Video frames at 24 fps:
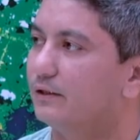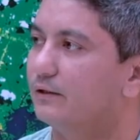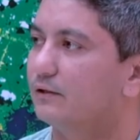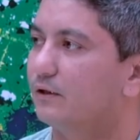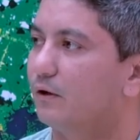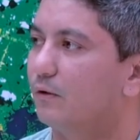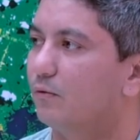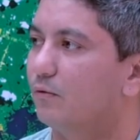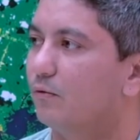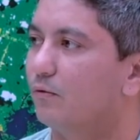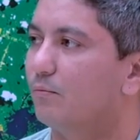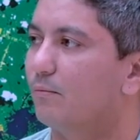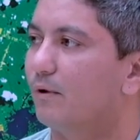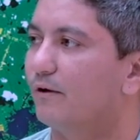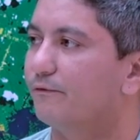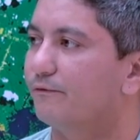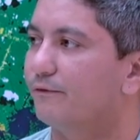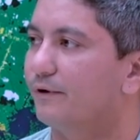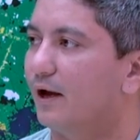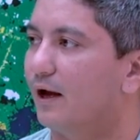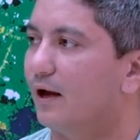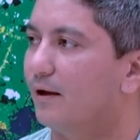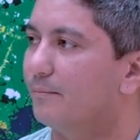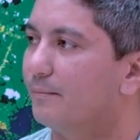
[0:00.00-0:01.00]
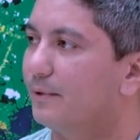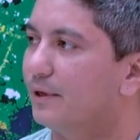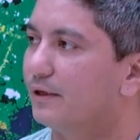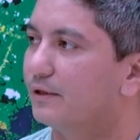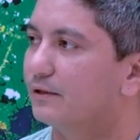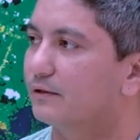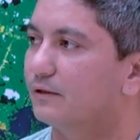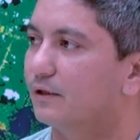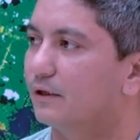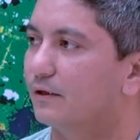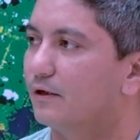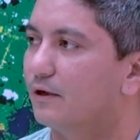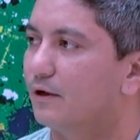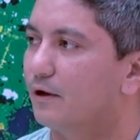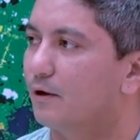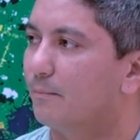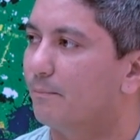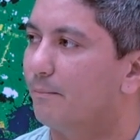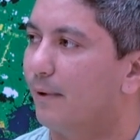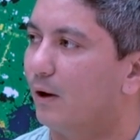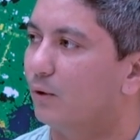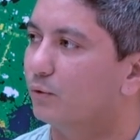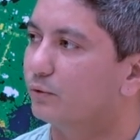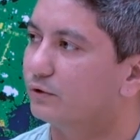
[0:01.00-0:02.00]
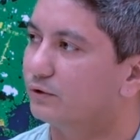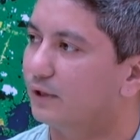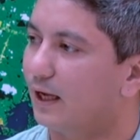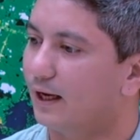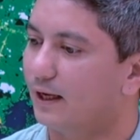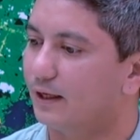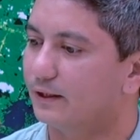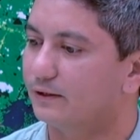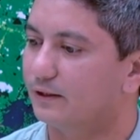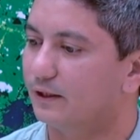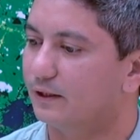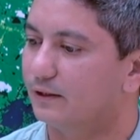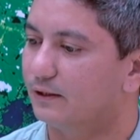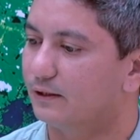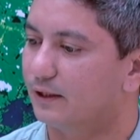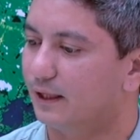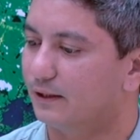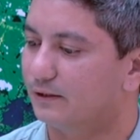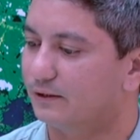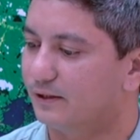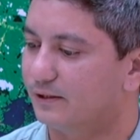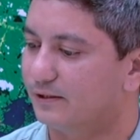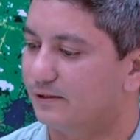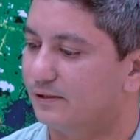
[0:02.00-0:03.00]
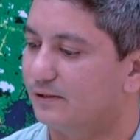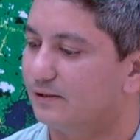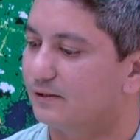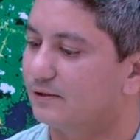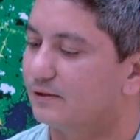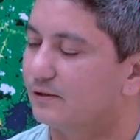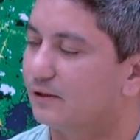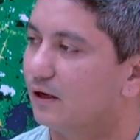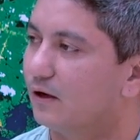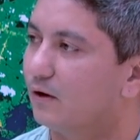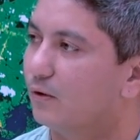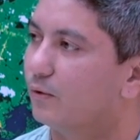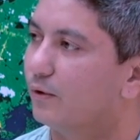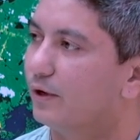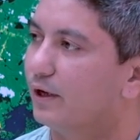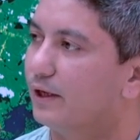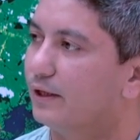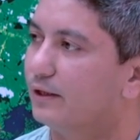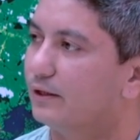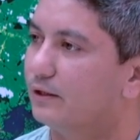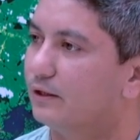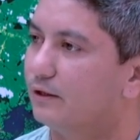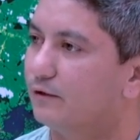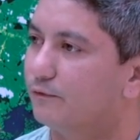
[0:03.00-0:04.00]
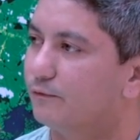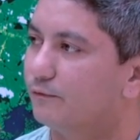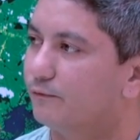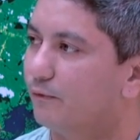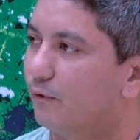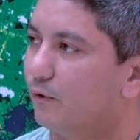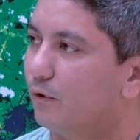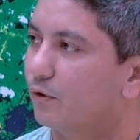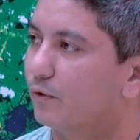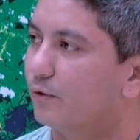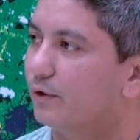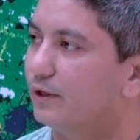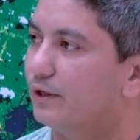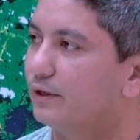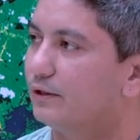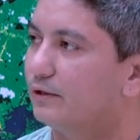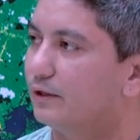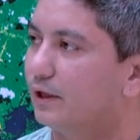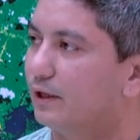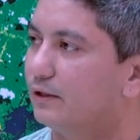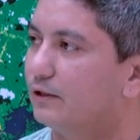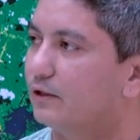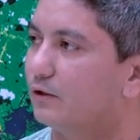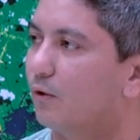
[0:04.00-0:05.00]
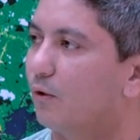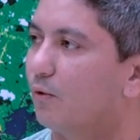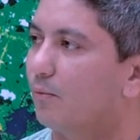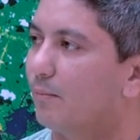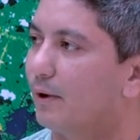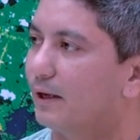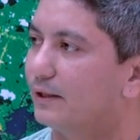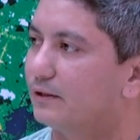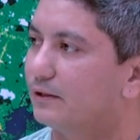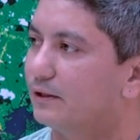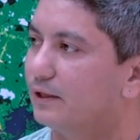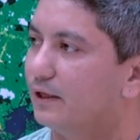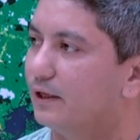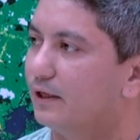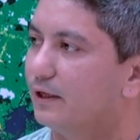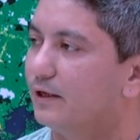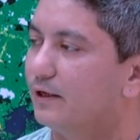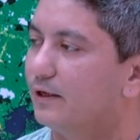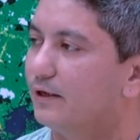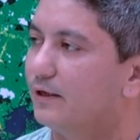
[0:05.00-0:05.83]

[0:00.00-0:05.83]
Então, uma ferramenta pautada na decisão em que fogo ele tem que combater